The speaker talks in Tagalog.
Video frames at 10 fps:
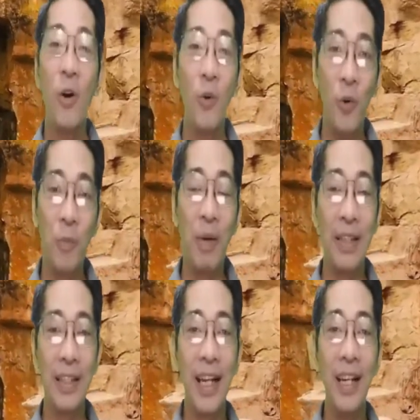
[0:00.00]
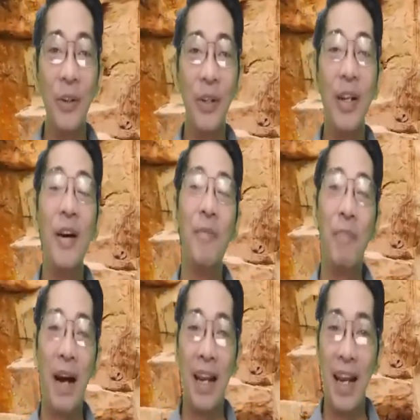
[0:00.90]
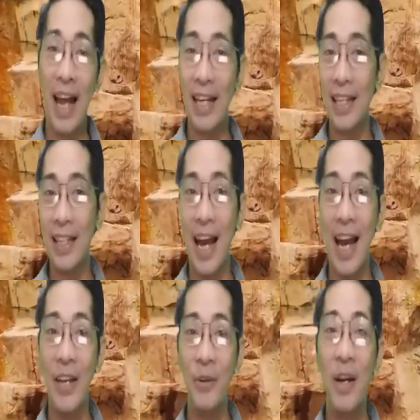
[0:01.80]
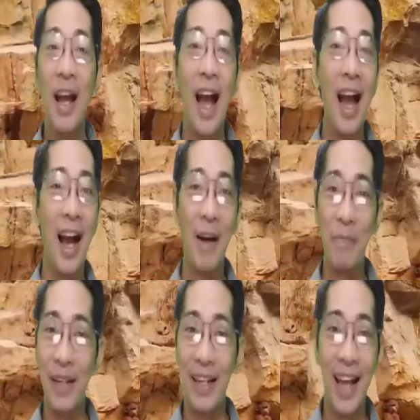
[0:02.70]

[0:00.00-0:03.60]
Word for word: Upang sa ganun, palagi tayong happy